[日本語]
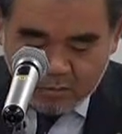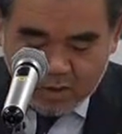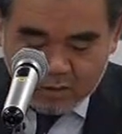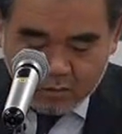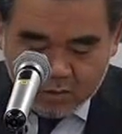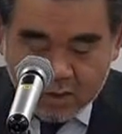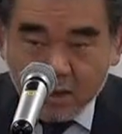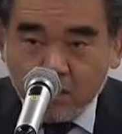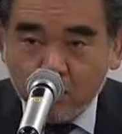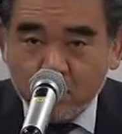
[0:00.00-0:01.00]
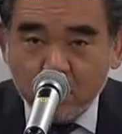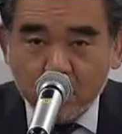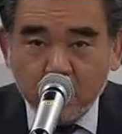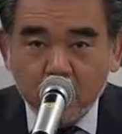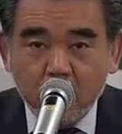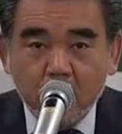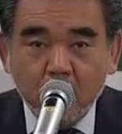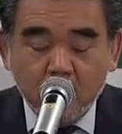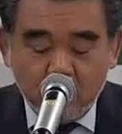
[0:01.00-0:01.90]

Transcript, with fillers: まあ、の積極的に、